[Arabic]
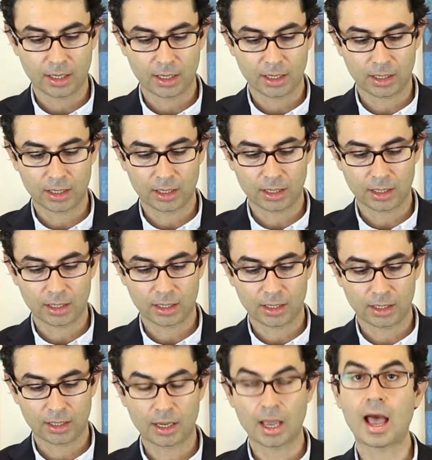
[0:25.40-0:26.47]

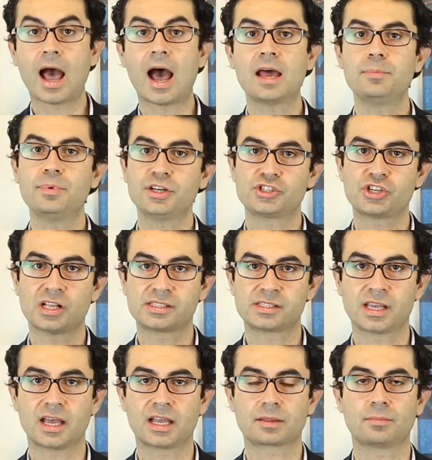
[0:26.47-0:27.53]
آه، أربع
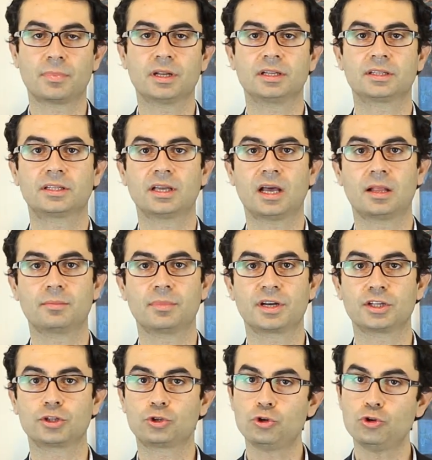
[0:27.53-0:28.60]
جلسات بنعطيها على
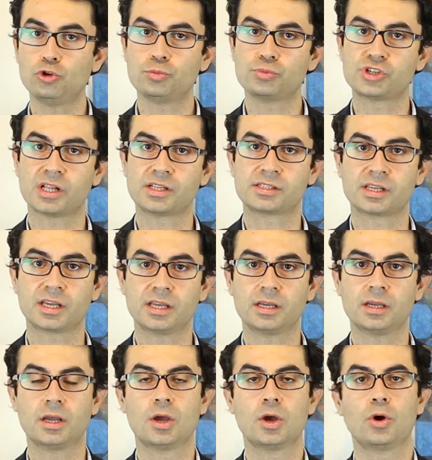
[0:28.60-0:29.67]
المريض كل يوم جلسة
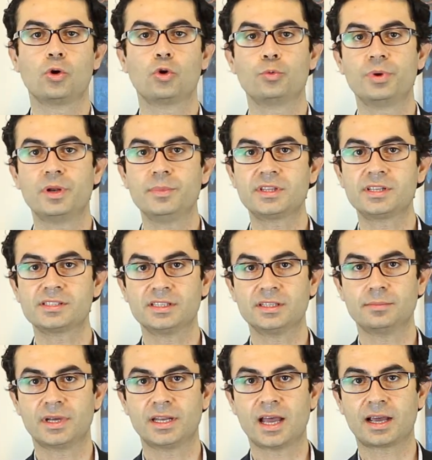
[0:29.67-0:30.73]
وبال
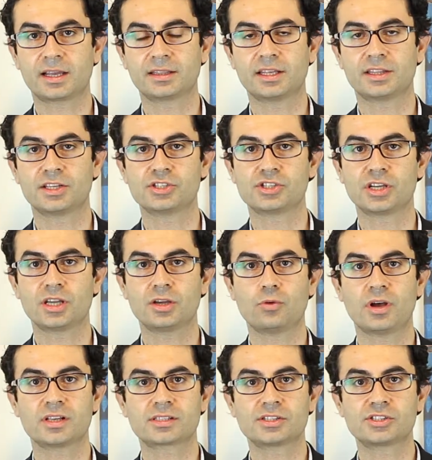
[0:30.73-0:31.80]
190 ما ناخذ نتيجه
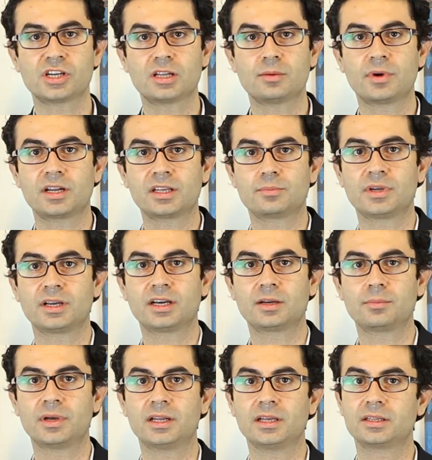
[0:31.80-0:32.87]
واسكان جانا مريض من
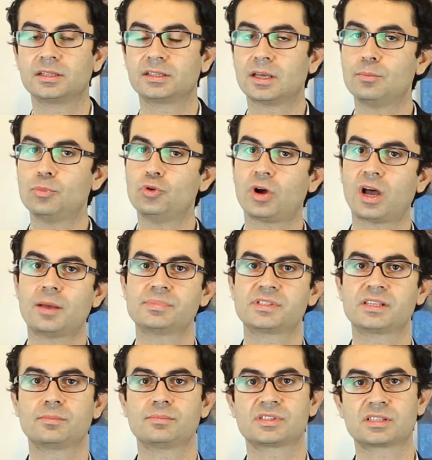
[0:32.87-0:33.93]
غير بلدي تم له
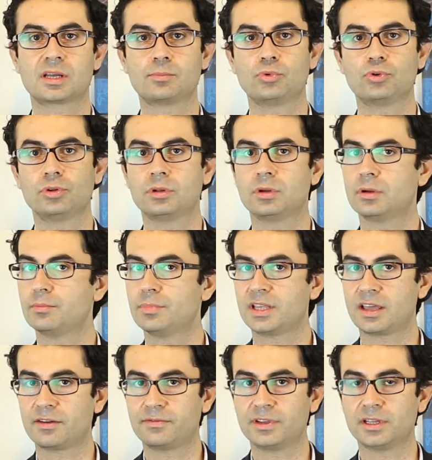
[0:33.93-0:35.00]
خمس سنين باسطنبول
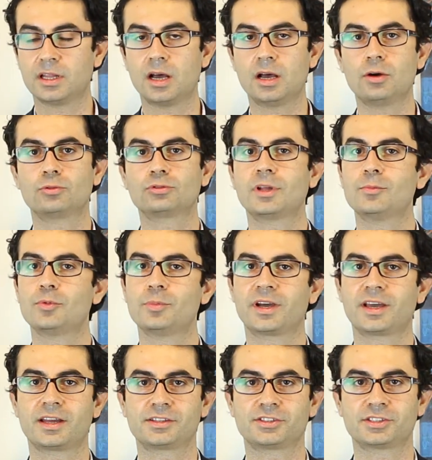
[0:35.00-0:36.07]
بكفينا وتم
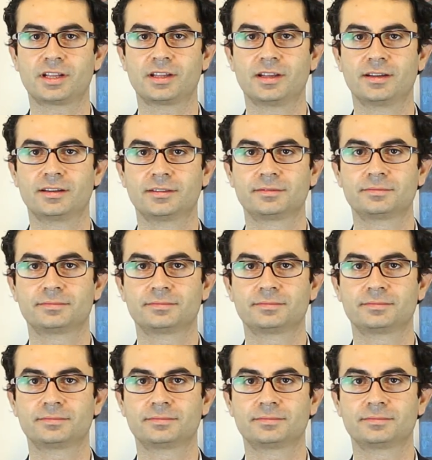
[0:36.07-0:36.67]
بخير ان شاء الله